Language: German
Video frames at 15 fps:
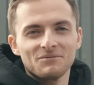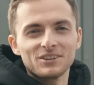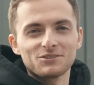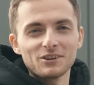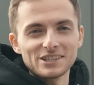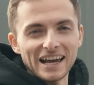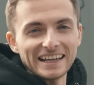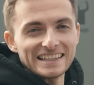Ich
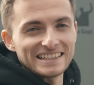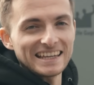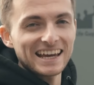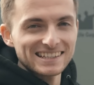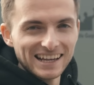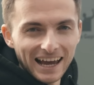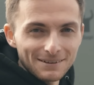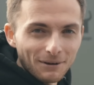würde sagen, ich gehe
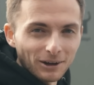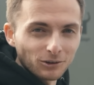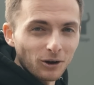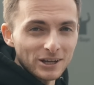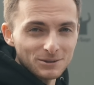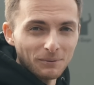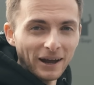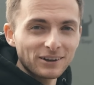jetzt einmal
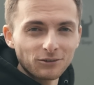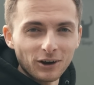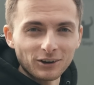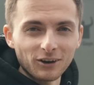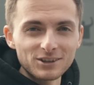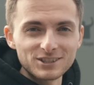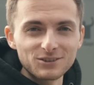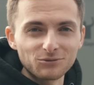durch,
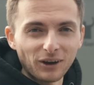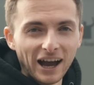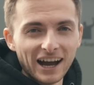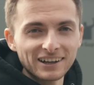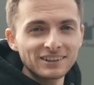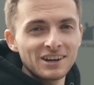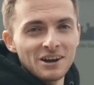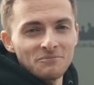beantworte euch die
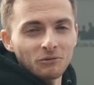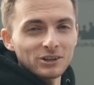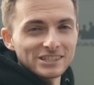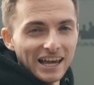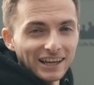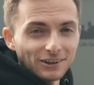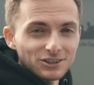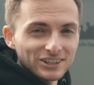Fragen und
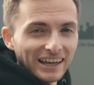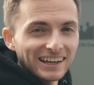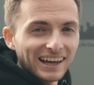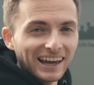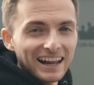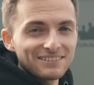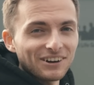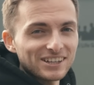zeige euch
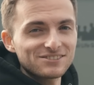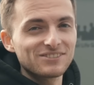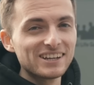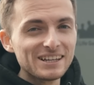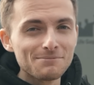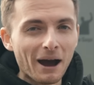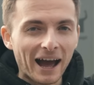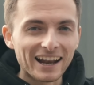generell, was wir
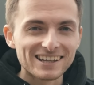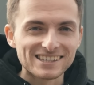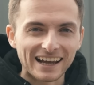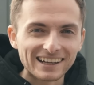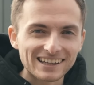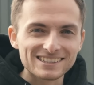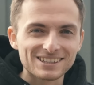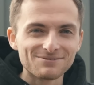lieber alles
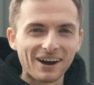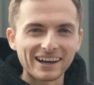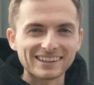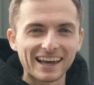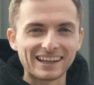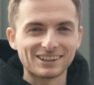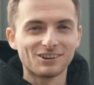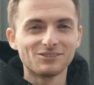anders gemacht
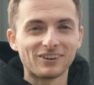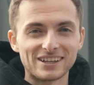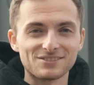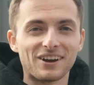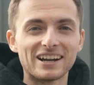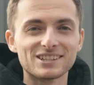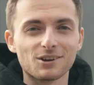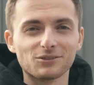hätten und was
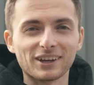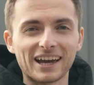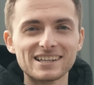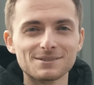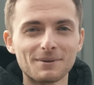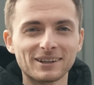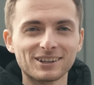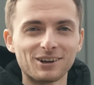wir alles auf die
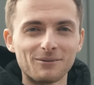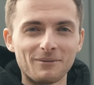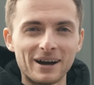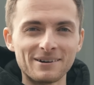Reise mitgenommen